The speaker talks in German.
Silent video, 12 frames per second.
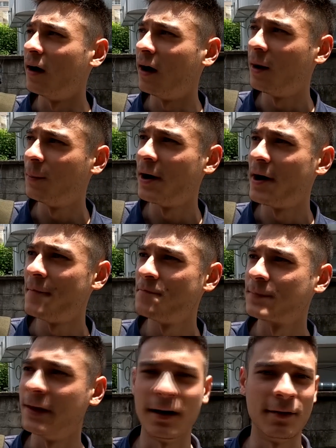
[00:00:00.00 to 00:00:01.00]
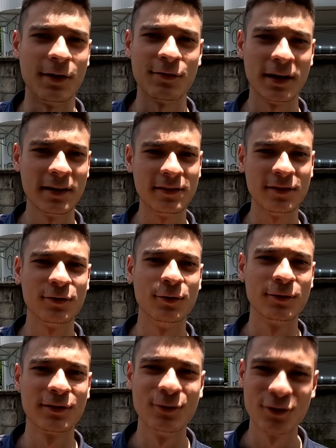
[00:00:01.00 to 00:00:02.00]
Aber ja, es war richtig
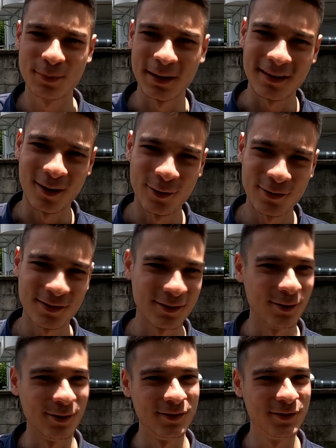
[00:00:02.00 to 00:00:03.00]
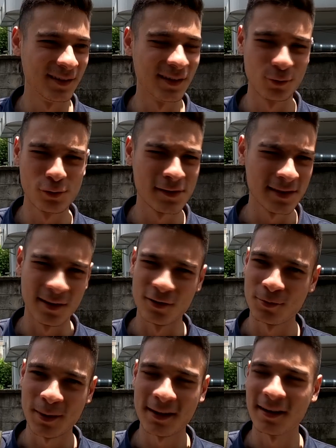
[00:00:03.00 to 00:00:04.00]
schön knusprig außen und dieser südliche
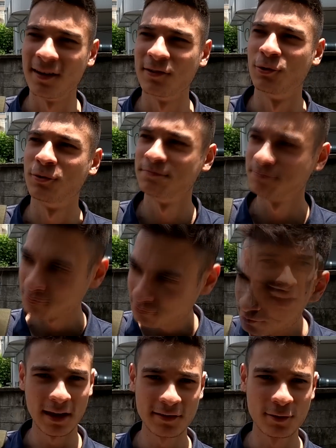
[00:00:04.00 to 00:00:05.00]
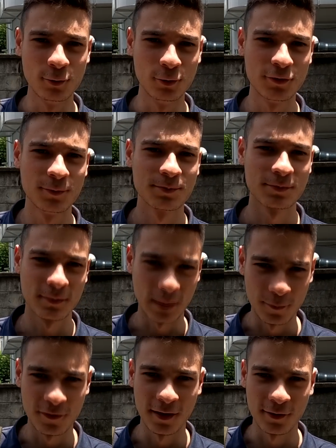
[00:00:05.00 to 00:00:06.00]
Geschmack, also echt gut,
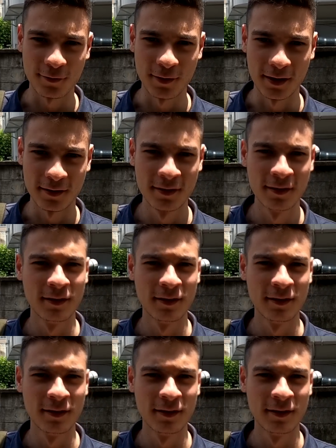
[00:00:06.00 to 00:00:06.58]
empfehlenswert.